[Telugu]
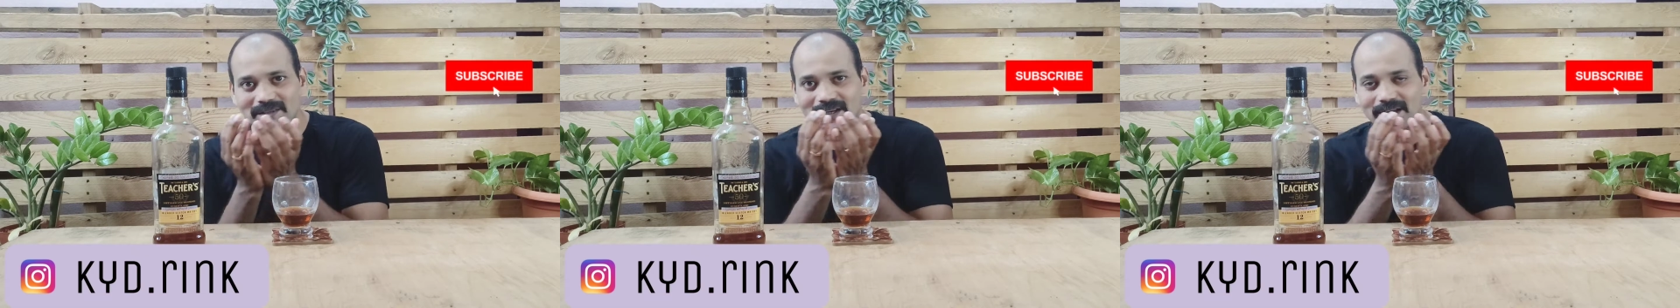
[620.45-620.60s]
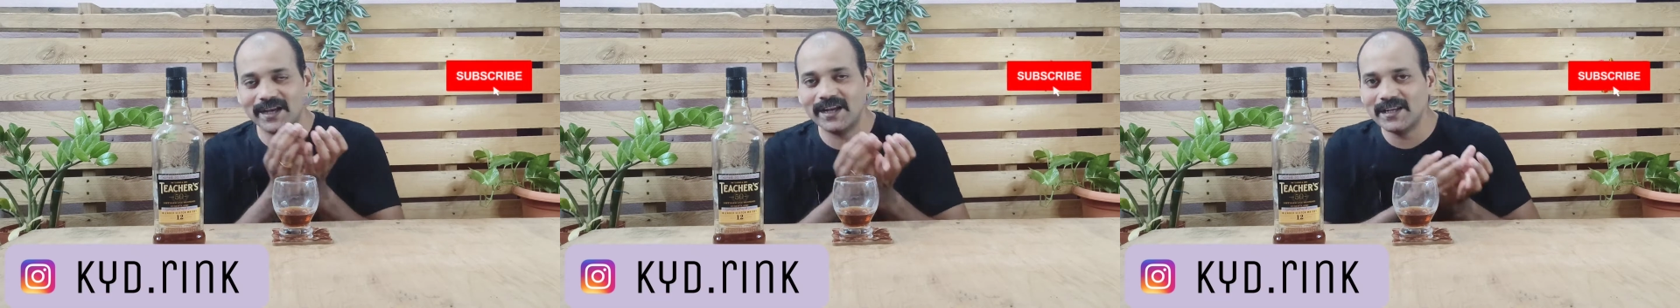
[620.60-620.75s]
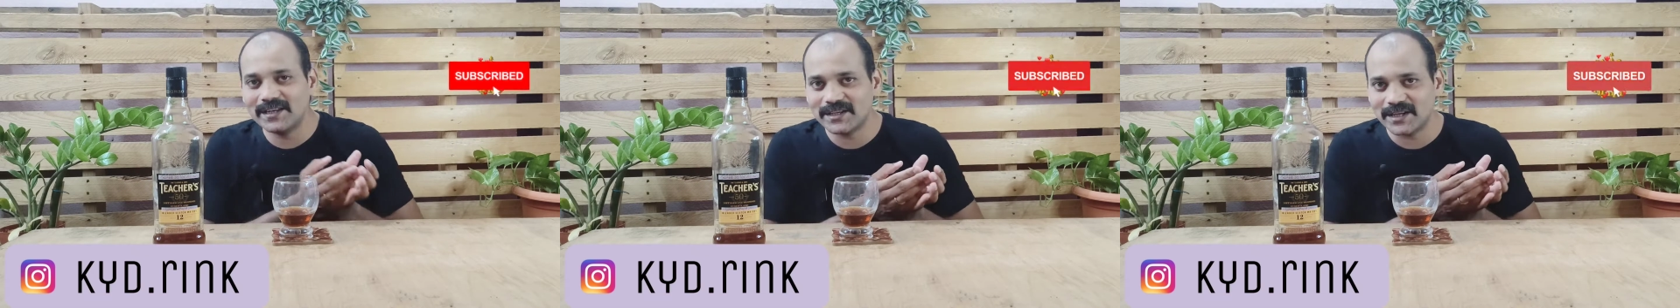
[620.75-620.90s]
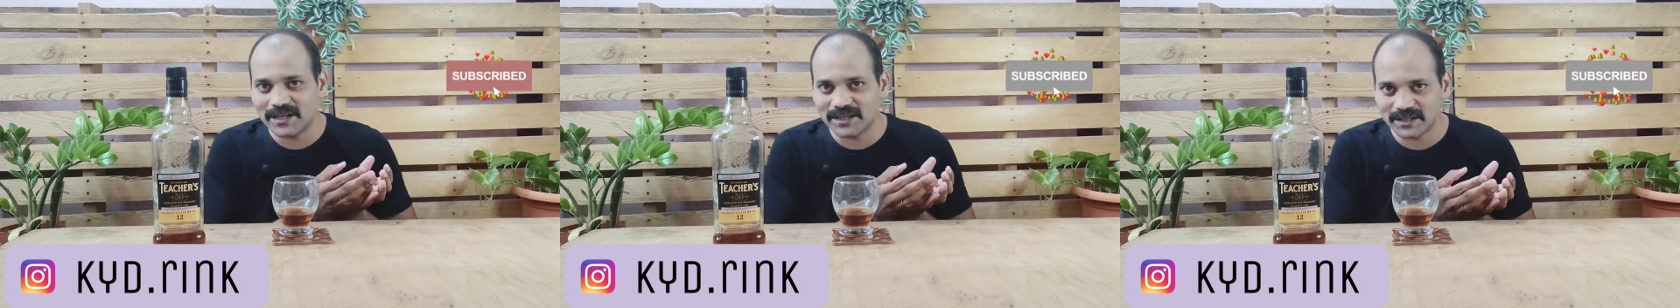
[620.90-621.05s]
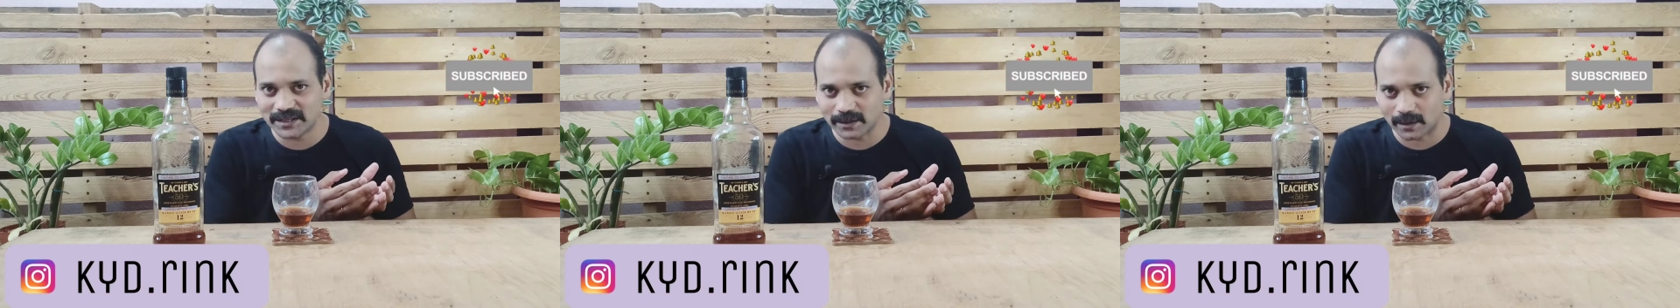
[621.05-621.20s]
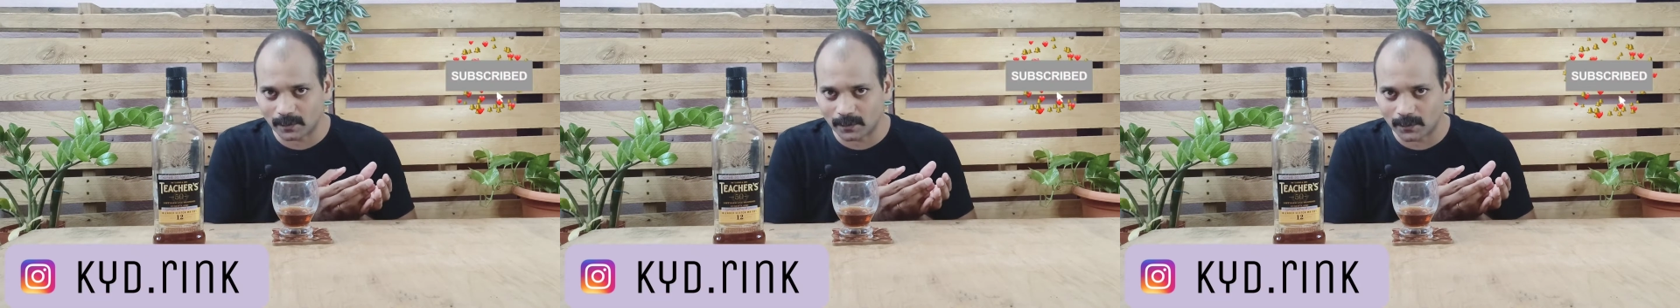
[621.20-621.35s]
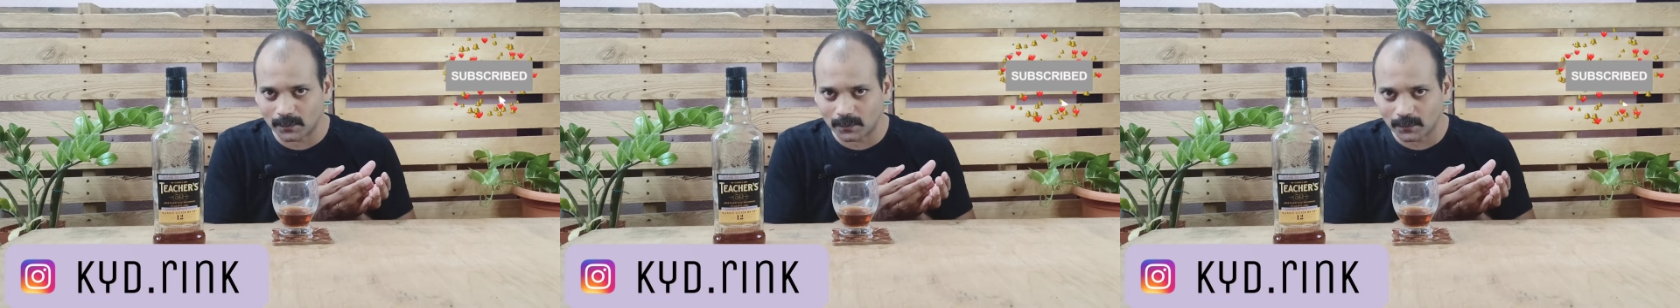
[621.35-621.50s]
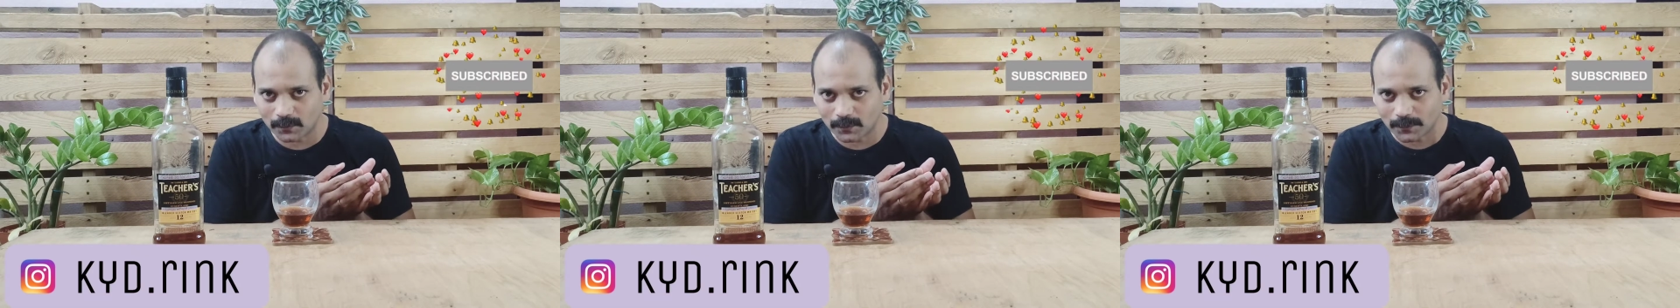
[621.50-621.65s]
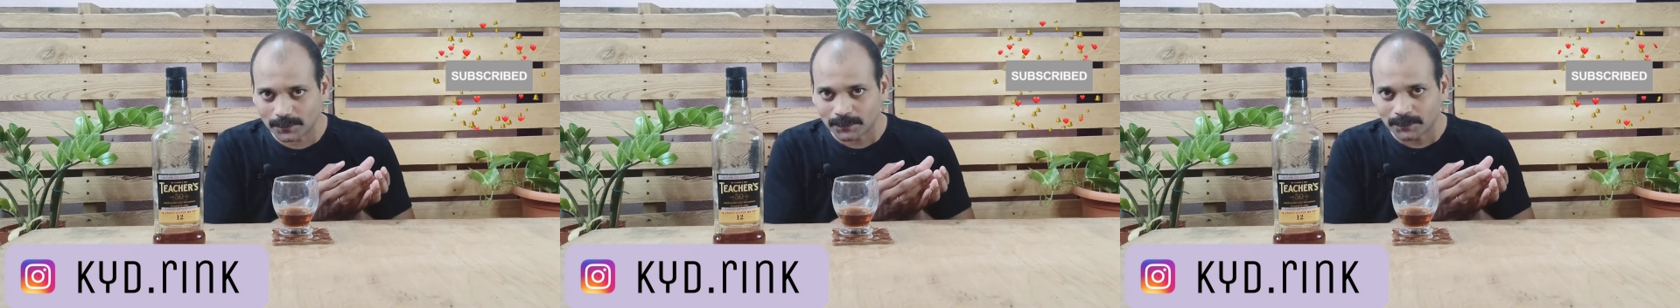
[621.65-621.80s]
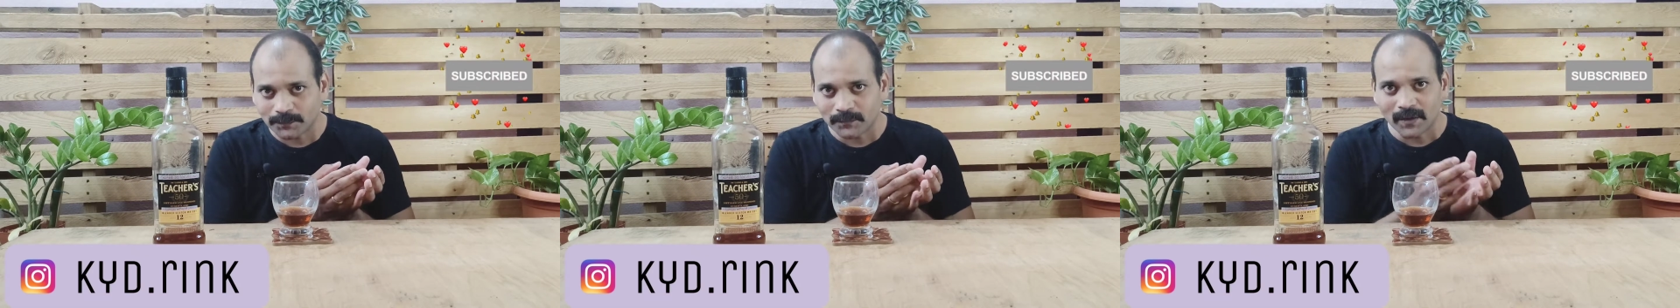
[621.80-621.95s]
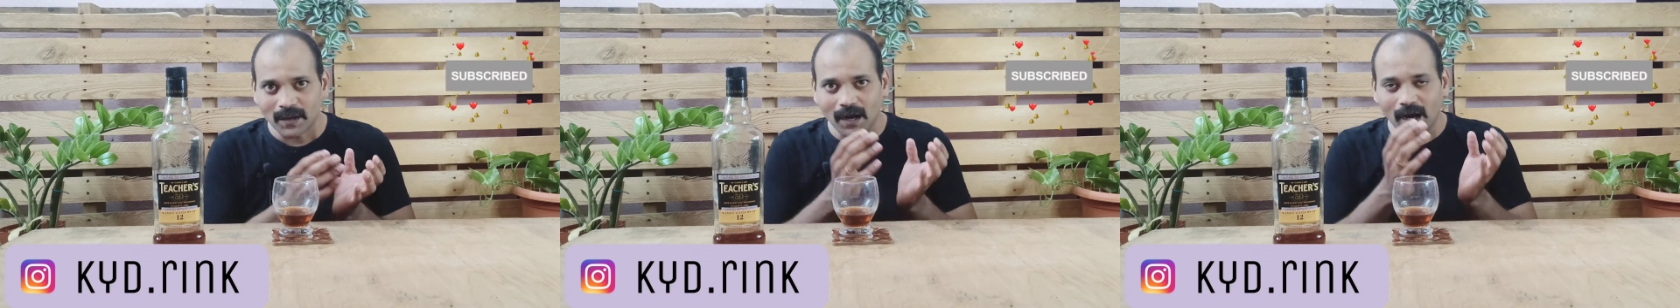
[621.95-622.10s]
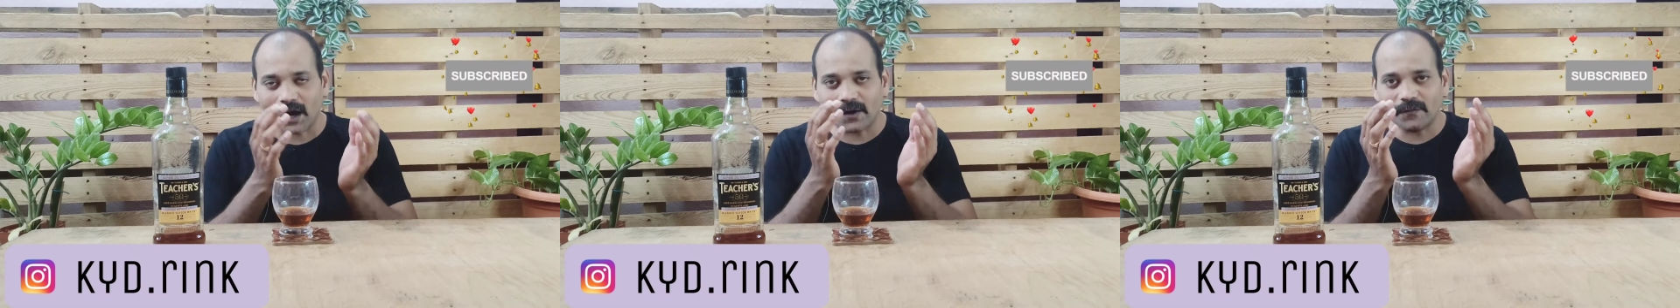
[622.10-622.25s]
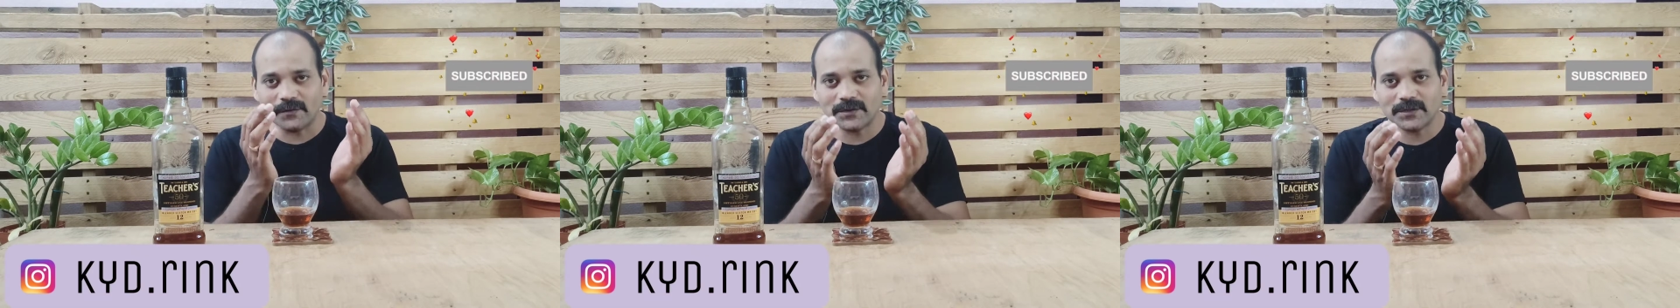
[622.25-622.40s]
స్కేల్ చేసినప్పుడు
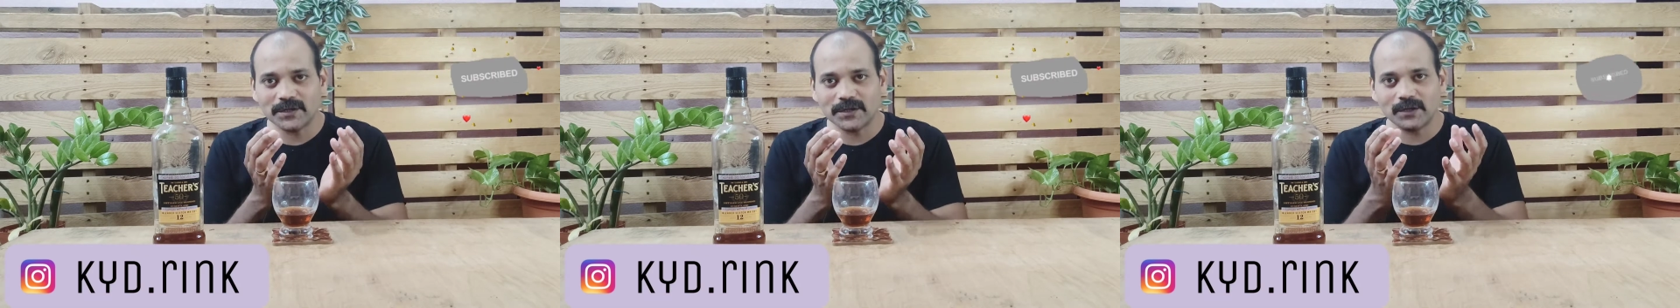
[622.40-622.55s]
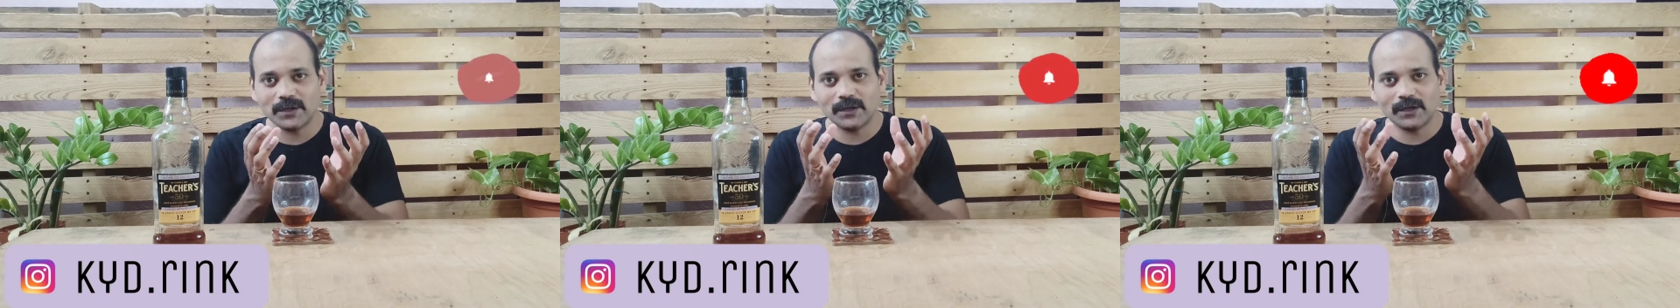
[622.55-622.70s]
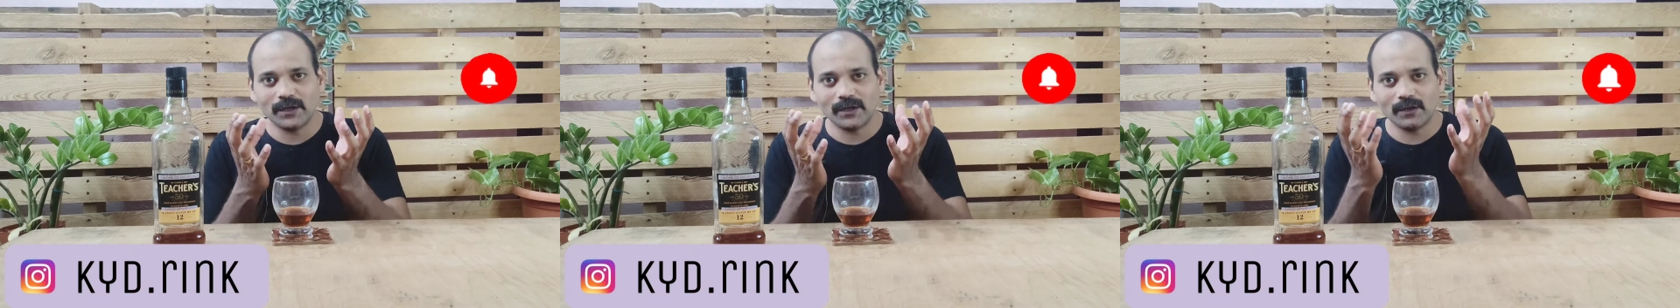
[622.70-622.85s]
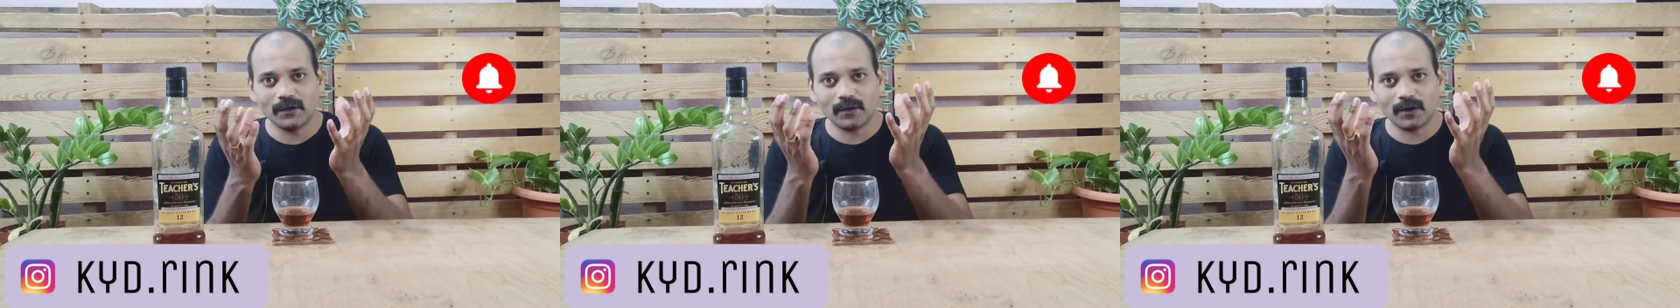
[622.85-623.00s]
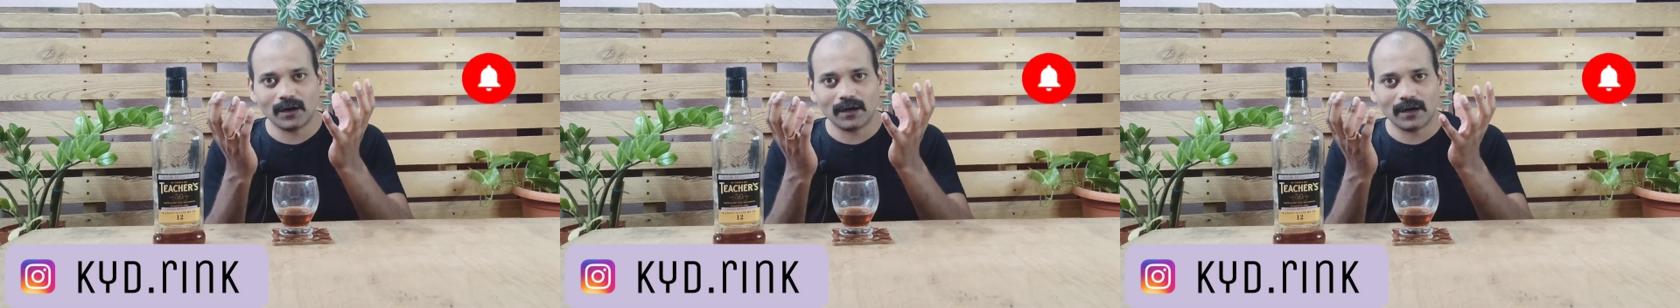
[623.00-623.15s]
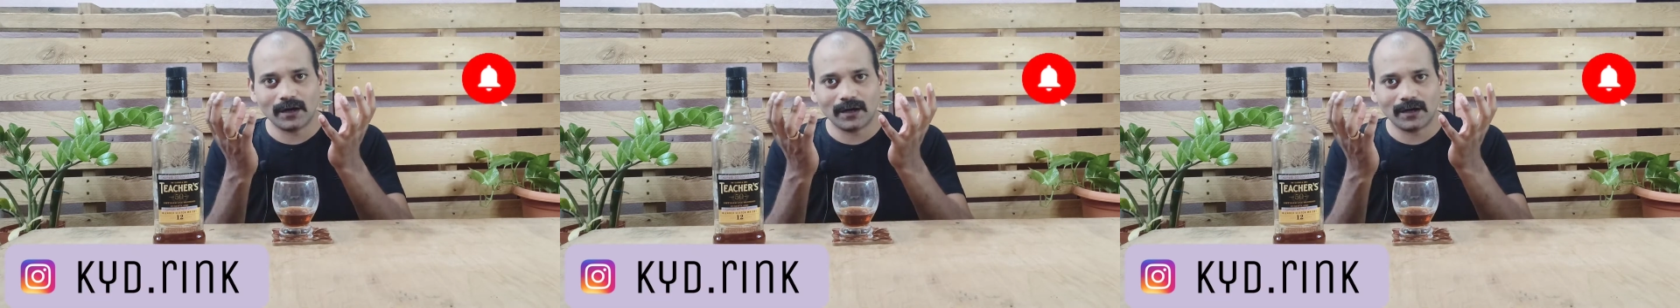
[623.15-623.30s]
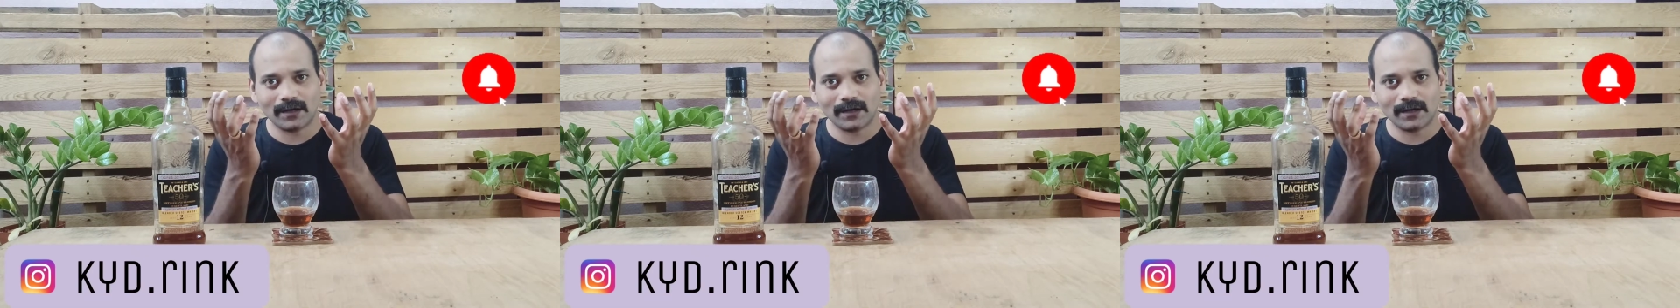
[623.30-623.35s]
ఆ విస్కీ యొక్క